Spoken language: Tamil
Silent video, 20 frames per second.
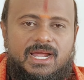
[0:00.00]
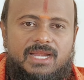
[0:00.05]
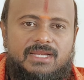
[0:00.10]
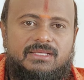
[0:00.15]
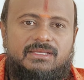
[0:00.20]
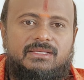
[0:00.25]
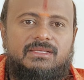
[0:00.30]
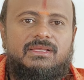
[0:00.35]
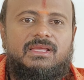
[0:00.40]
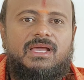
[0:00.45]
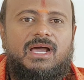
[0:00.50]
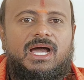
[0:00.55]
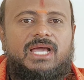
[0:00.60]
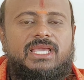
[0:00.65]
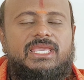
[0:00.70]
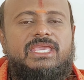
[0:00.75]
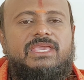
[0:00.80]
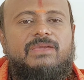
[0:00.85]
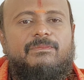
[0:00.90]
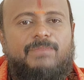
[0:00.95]
நான்கு
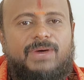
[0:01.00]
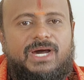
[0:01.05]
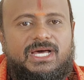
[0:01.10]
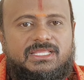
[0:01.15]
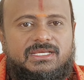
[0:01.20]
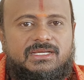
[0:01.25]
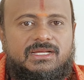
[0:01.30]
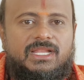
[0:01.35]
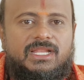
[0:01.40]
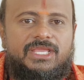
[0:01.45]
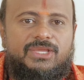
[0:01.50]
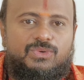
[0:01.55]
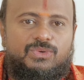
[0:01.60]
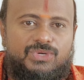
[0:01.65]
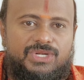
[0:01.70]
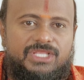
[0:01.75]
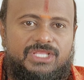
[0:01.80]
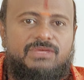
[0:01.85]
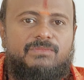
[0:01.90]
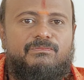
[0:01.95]
ஆகிய பாதங்களை
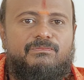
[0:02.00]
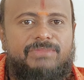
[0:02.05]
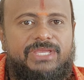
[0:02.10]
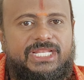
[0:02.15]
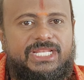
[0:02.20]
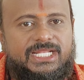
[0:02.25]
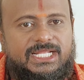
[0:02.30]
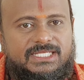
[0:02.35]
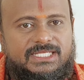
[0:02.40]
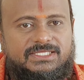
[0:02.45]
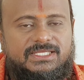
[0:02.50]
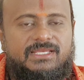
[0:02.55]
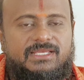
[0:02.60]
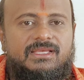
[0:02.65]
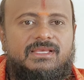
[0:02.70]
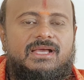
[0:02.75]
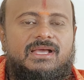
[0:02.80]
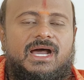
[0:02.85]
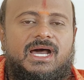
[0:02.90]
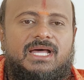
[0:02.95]
கொண்டது மீனராசி
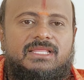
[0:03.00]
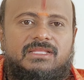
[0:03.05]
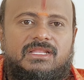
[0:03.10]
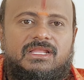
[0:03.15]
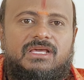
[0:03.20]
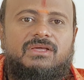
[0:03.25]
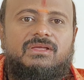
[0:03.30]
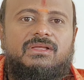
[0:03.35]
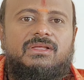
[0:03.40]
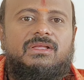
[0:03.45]
அதுல